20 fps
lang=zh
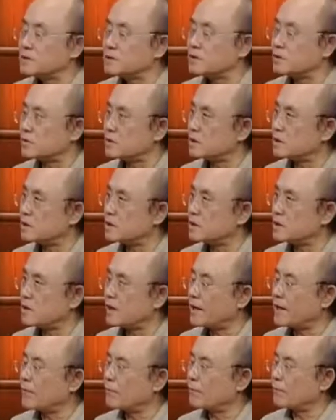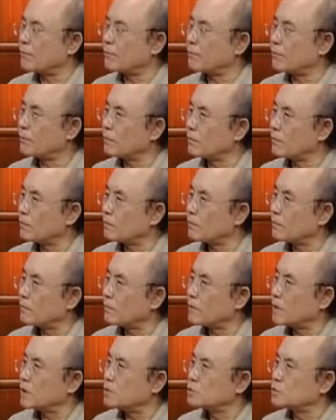一九七一年，
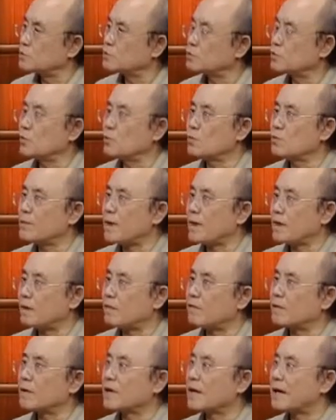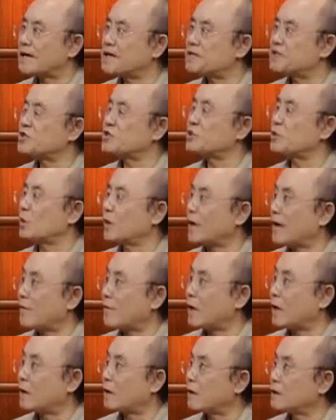中美开始有来
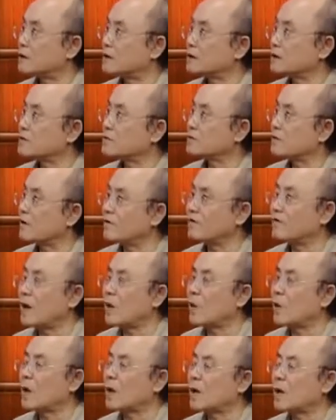往了，一个重要访